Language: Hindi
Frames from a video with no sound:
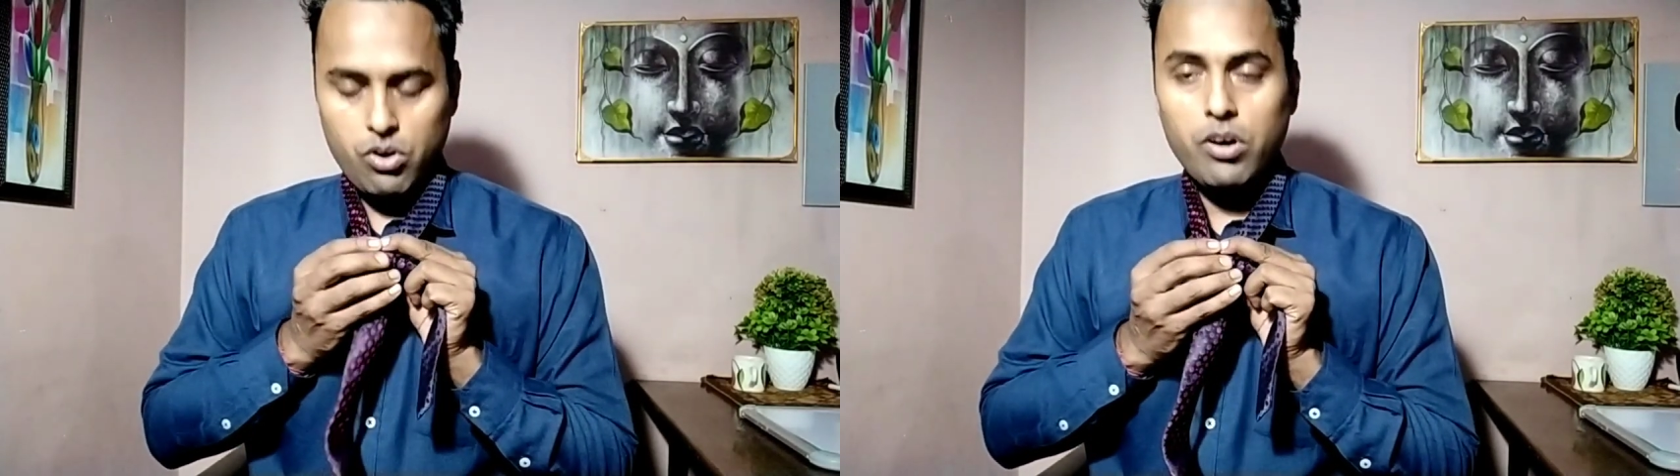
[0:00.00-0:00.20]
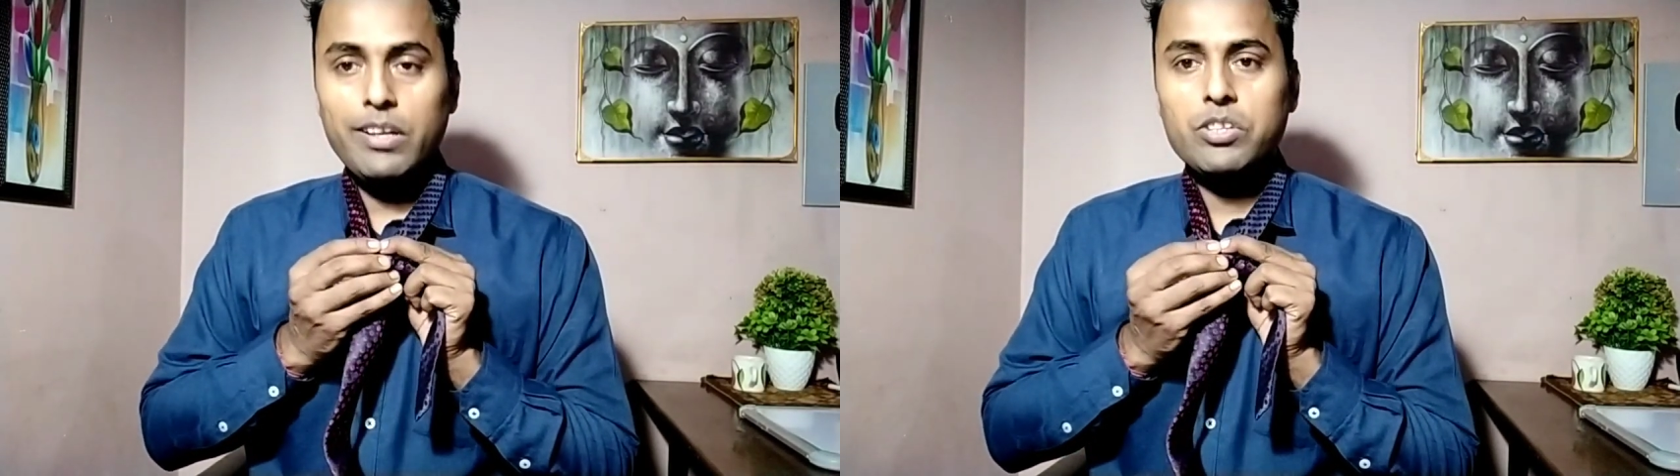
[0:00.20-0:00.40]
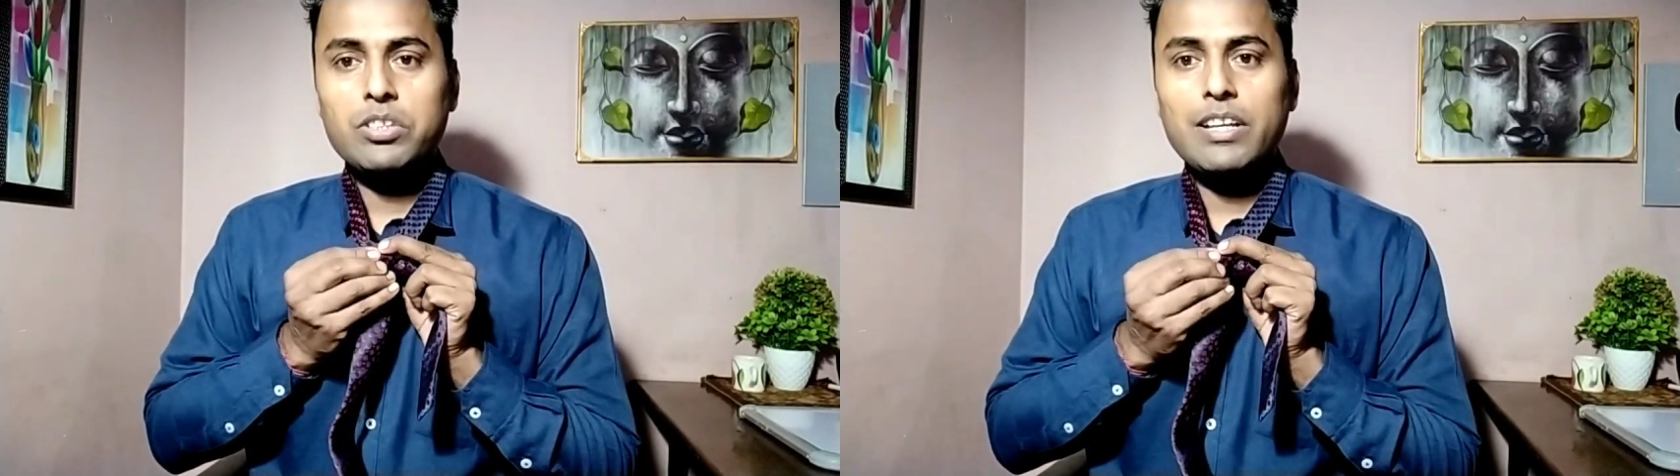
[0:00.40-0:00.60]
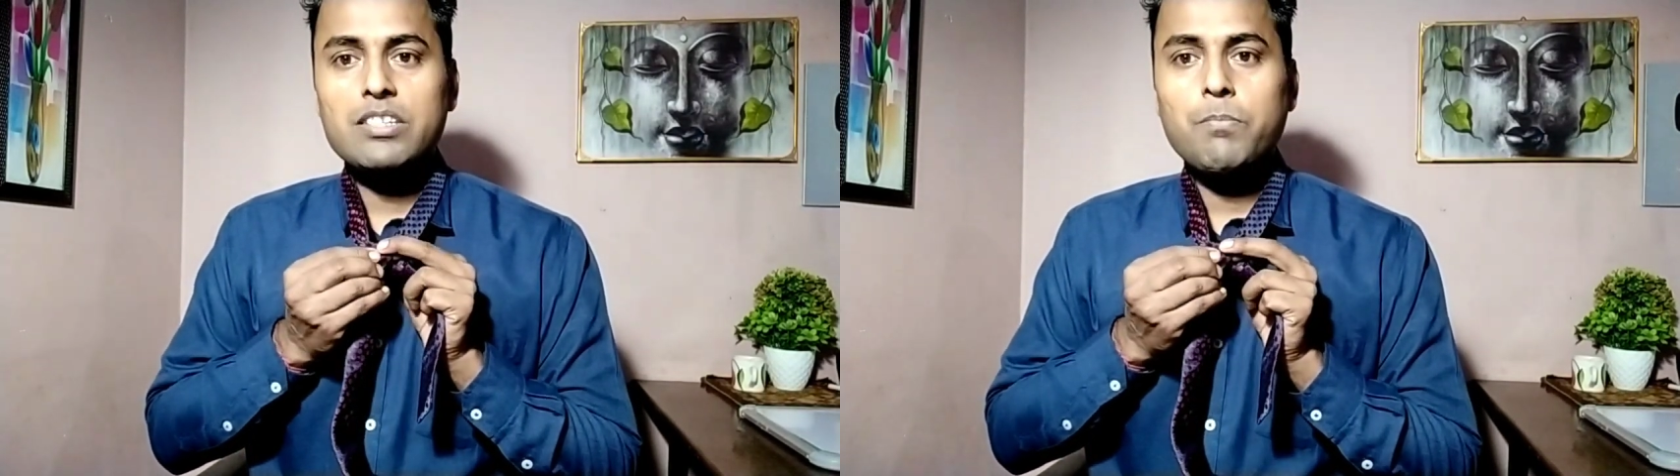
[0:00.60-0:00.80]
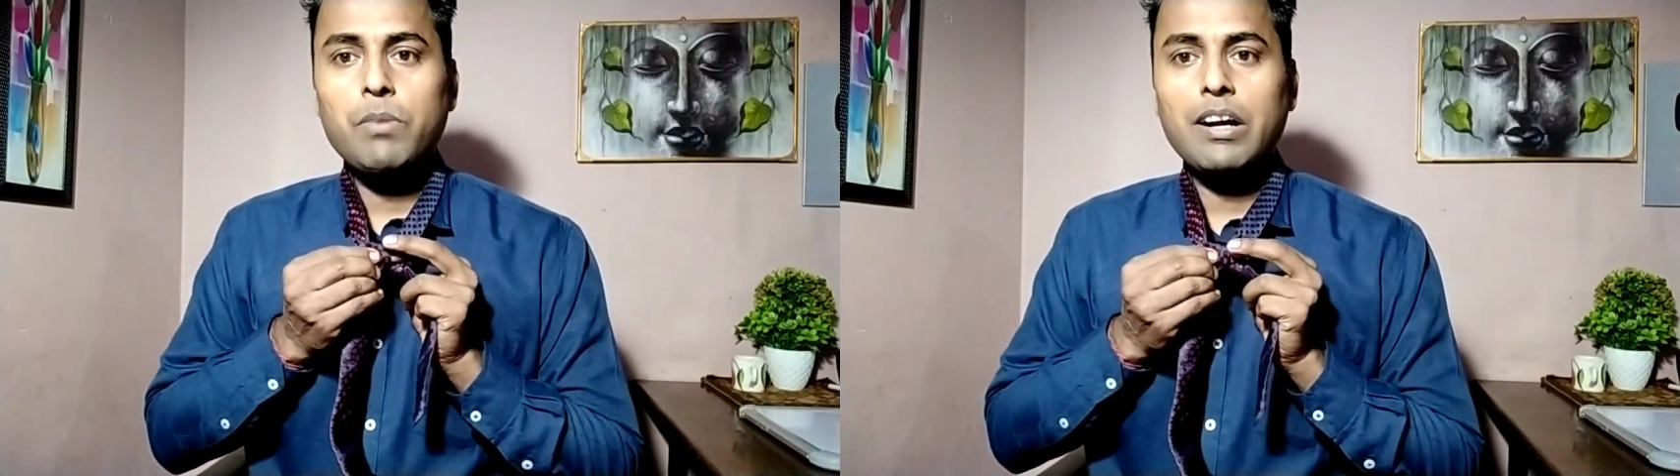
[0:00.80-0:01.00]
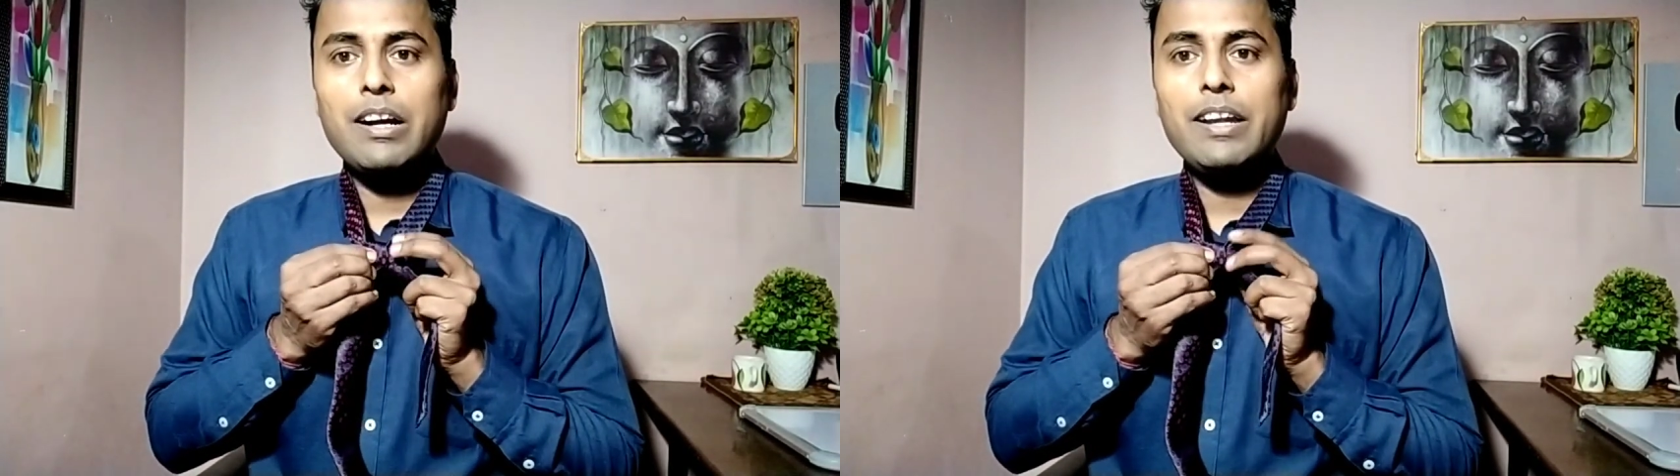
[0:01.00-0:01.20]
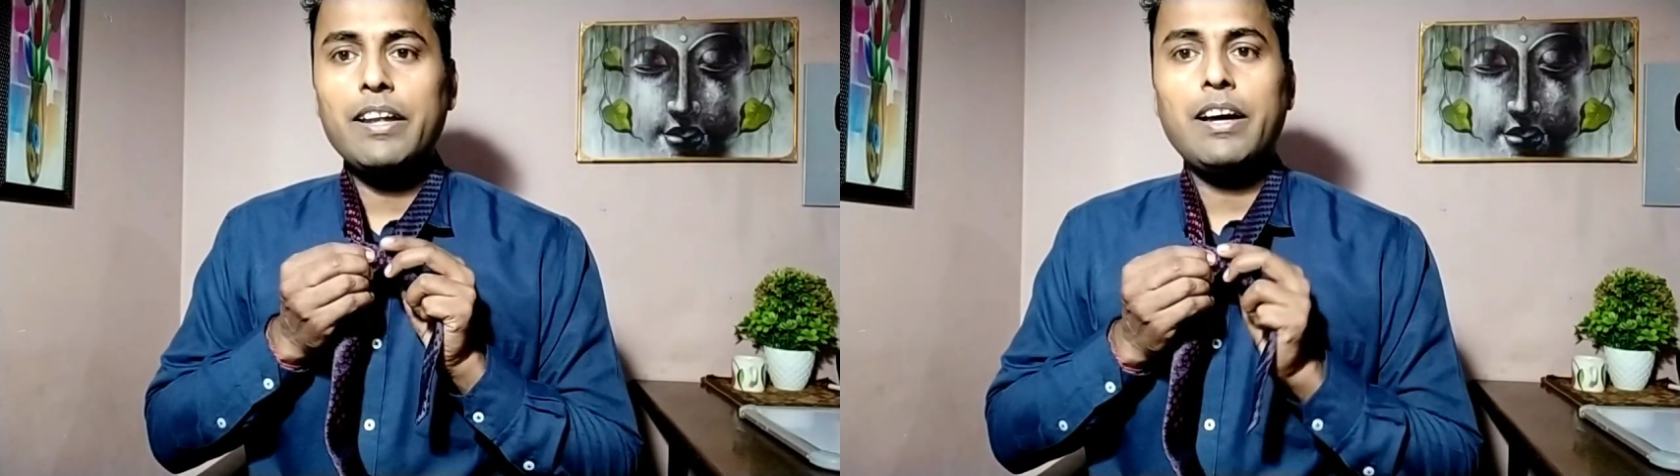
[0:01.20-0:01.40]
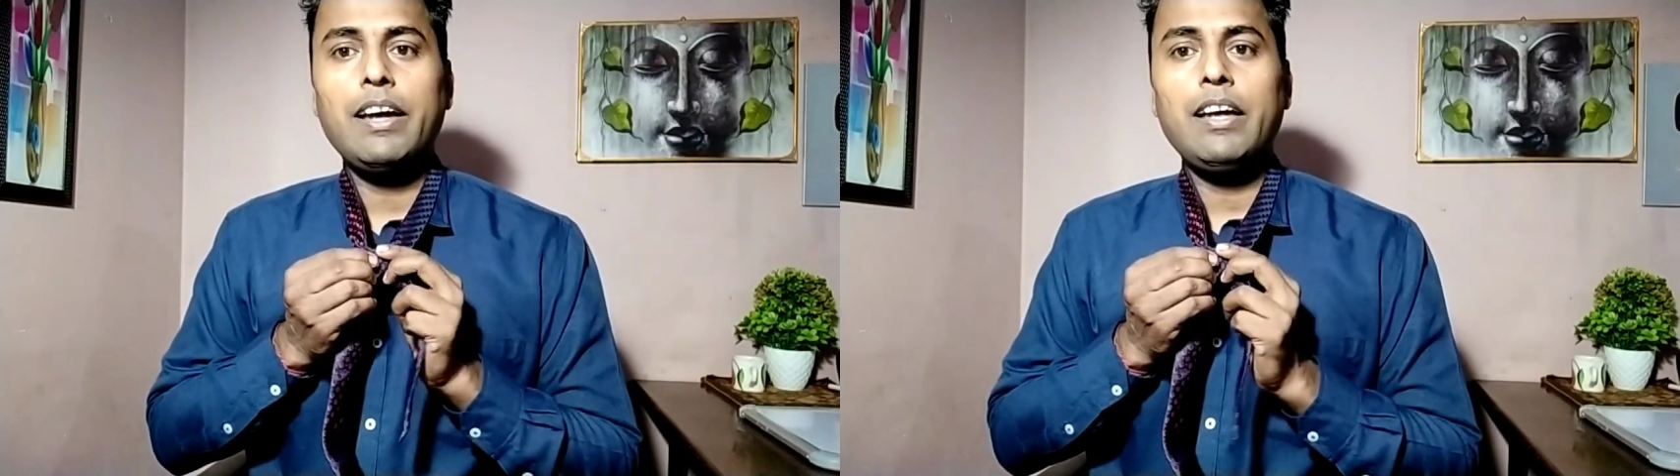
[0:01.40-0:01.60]
और इस तरह से पकड़
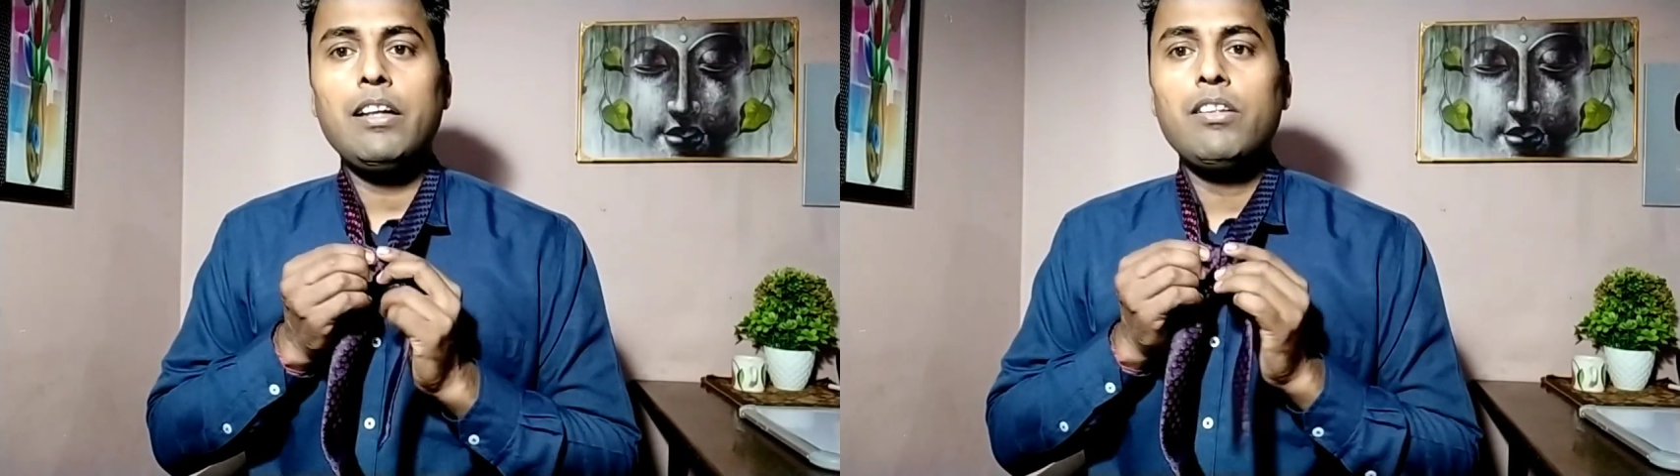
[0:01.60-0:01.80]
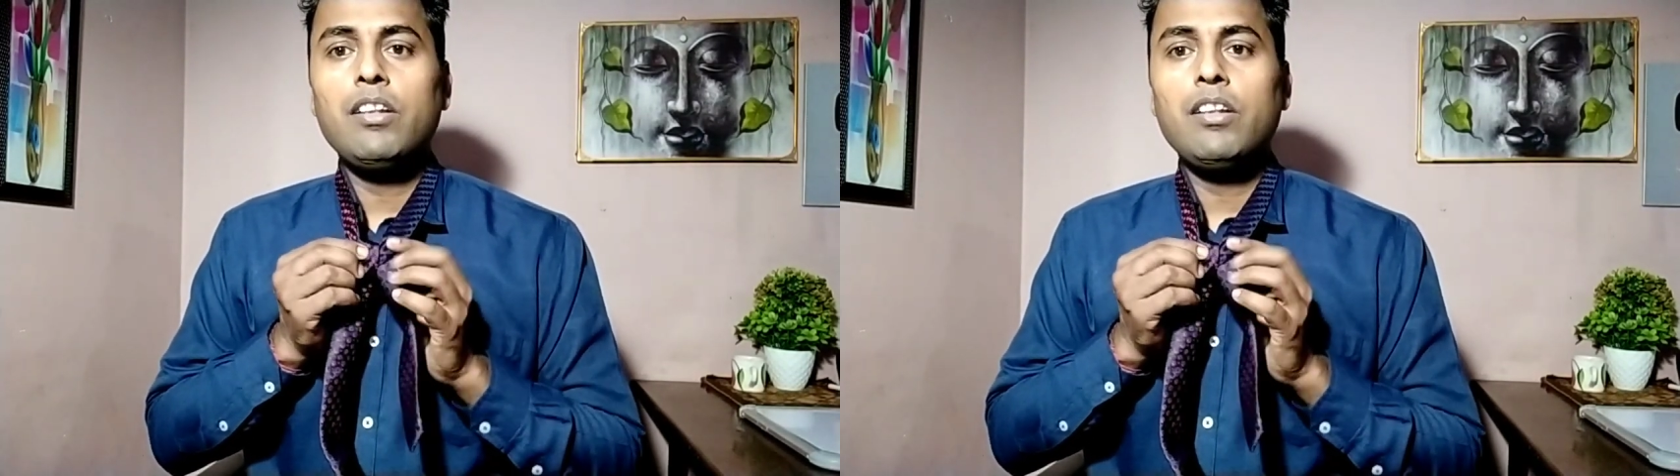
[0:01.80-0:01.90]
लेना है